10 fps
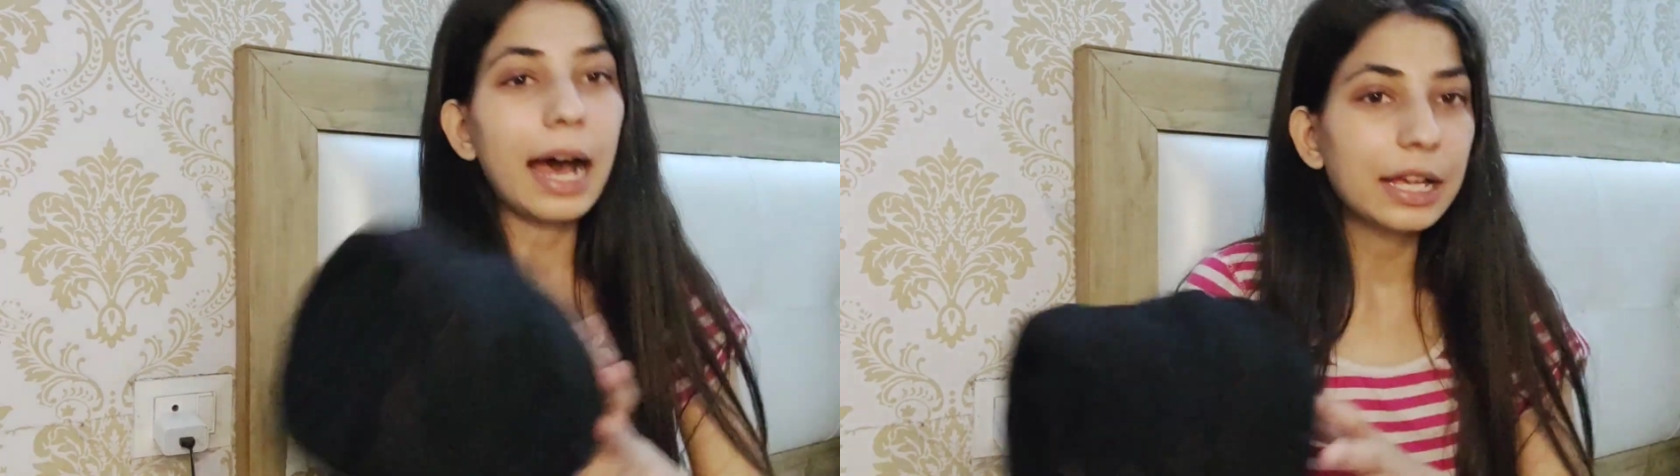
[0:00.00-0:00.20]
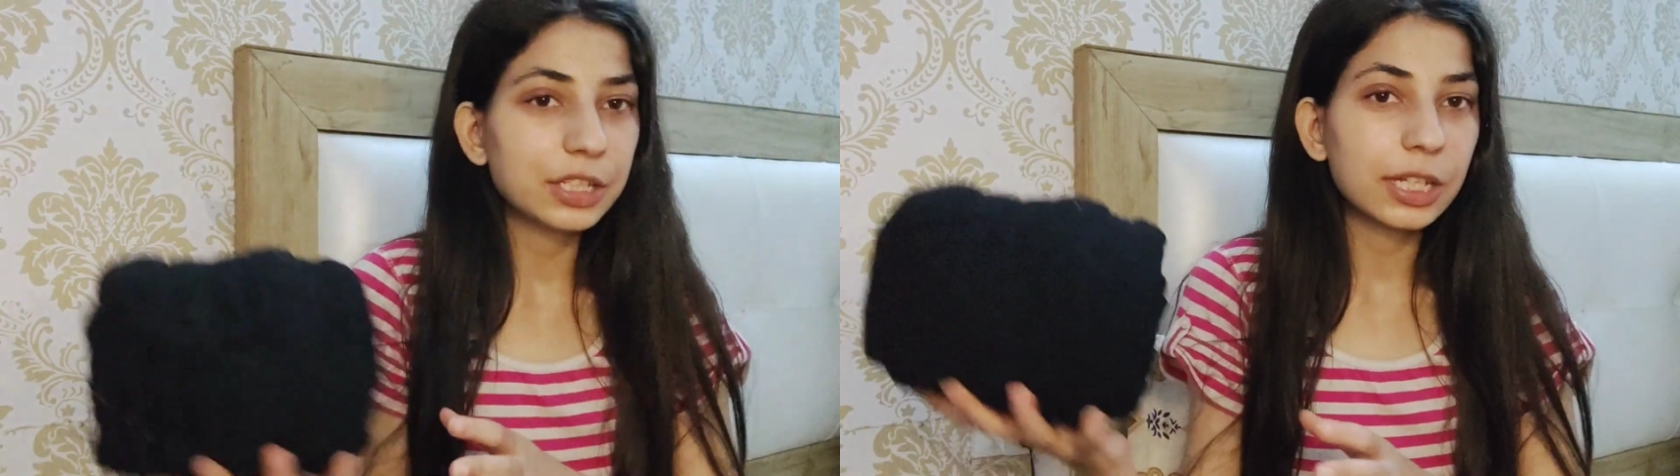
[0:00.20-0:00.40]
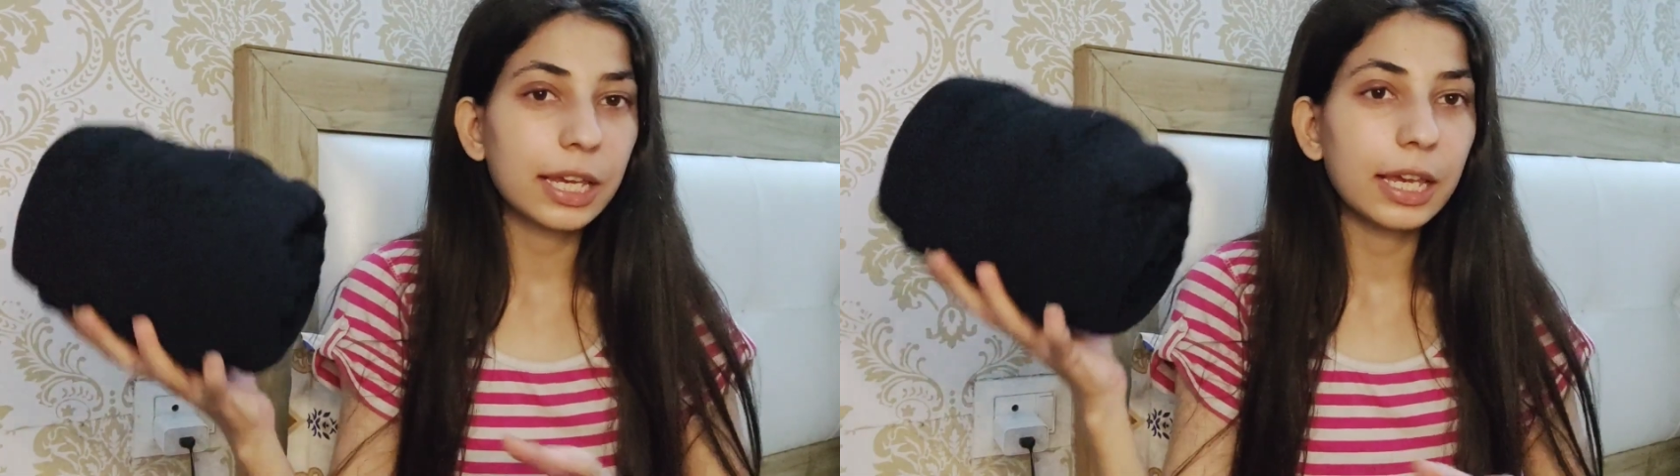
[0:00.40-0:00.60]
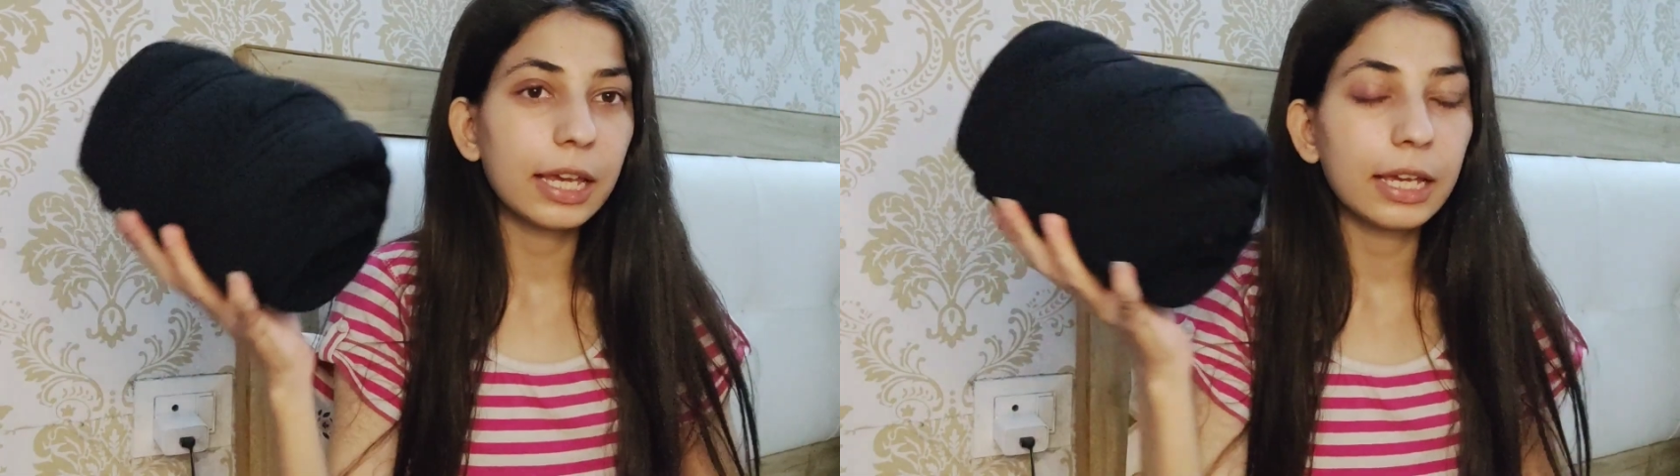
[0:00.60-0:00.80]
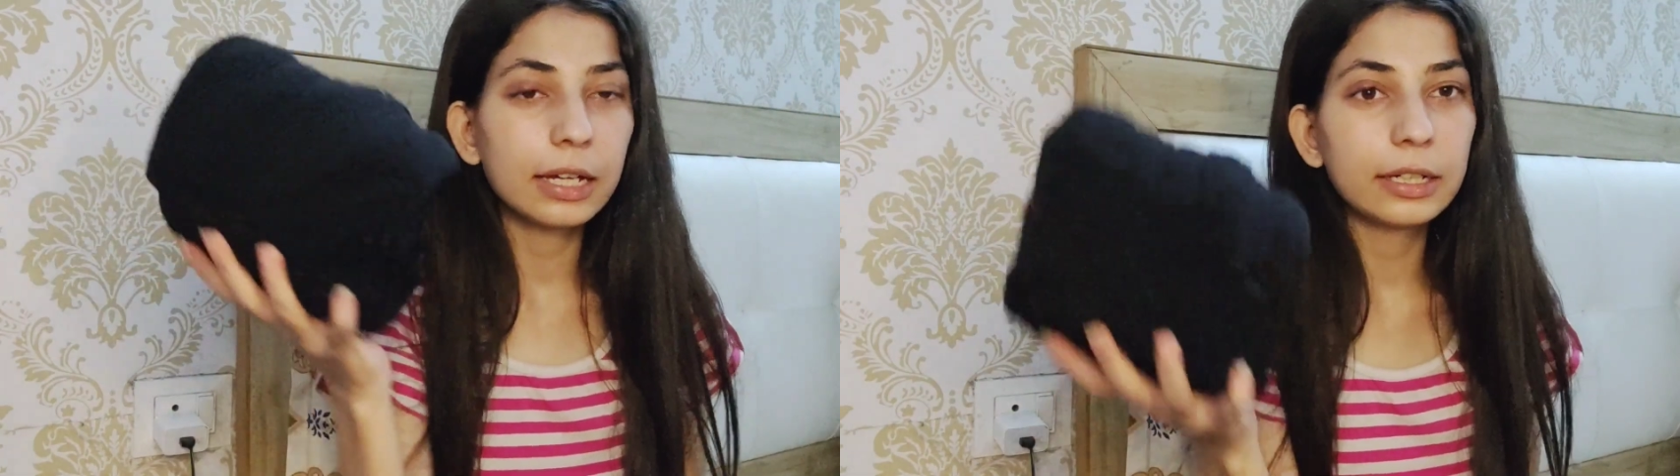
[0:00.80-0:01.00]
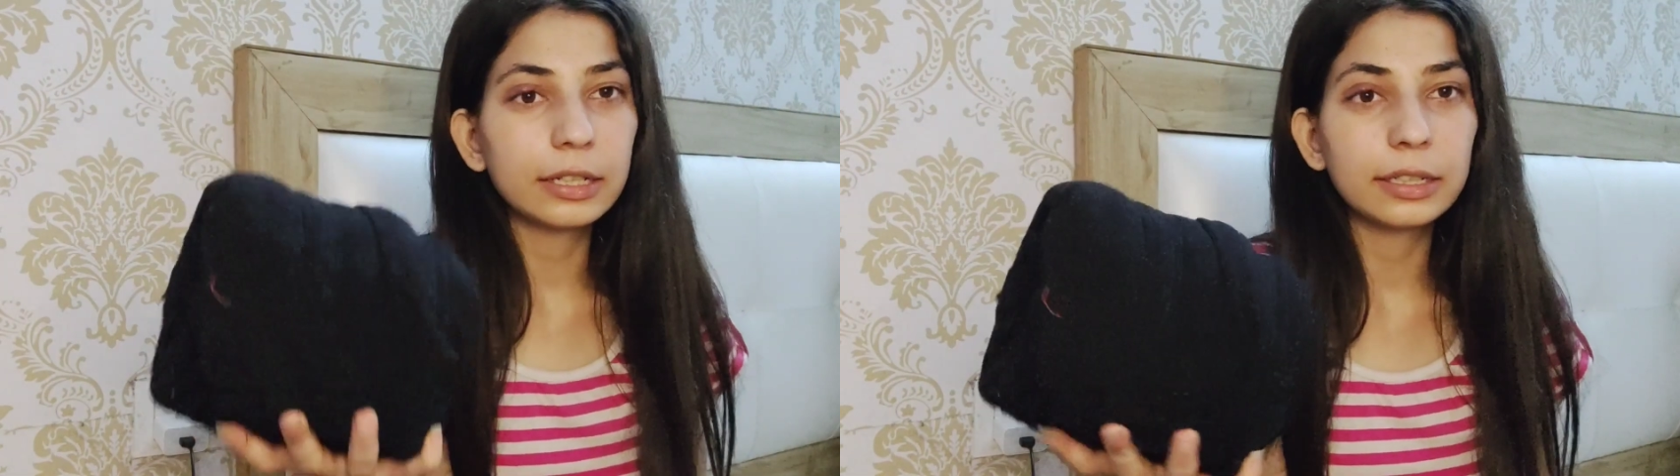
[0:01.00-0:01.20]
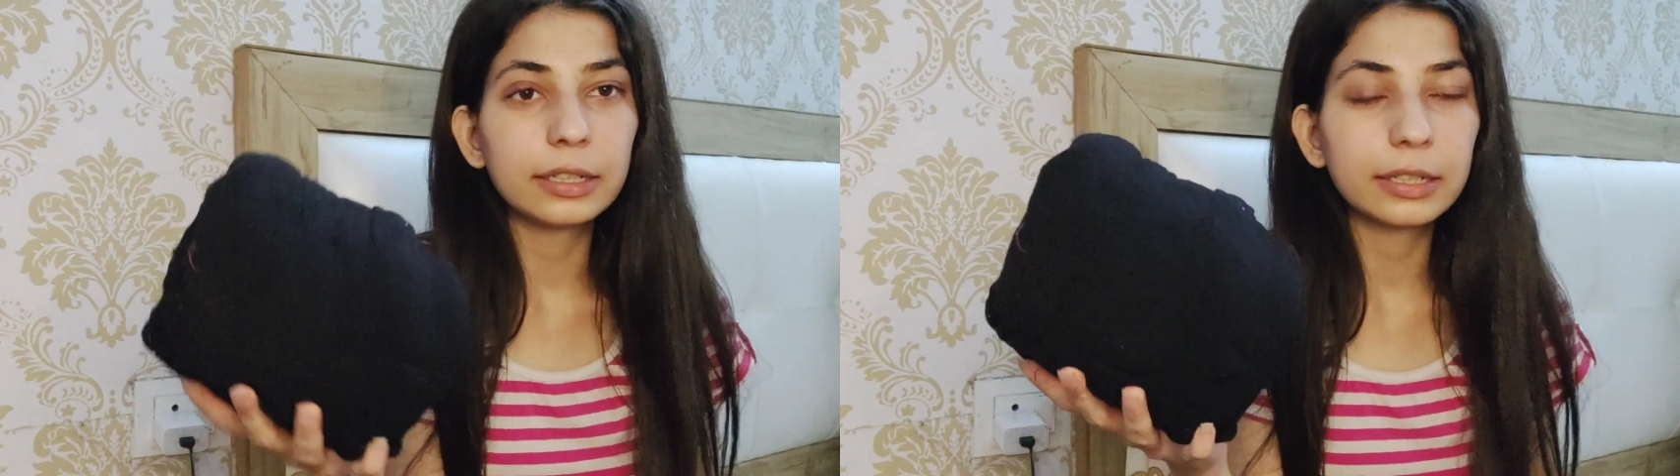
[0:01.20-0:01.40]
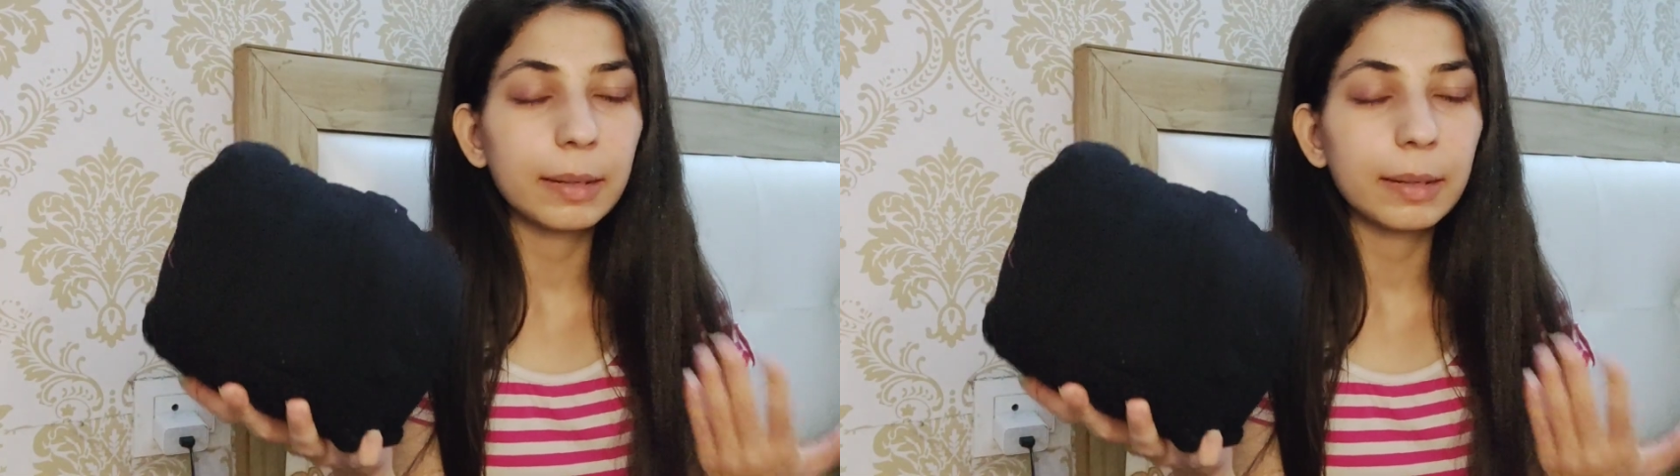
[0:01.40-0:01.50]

आज के uh,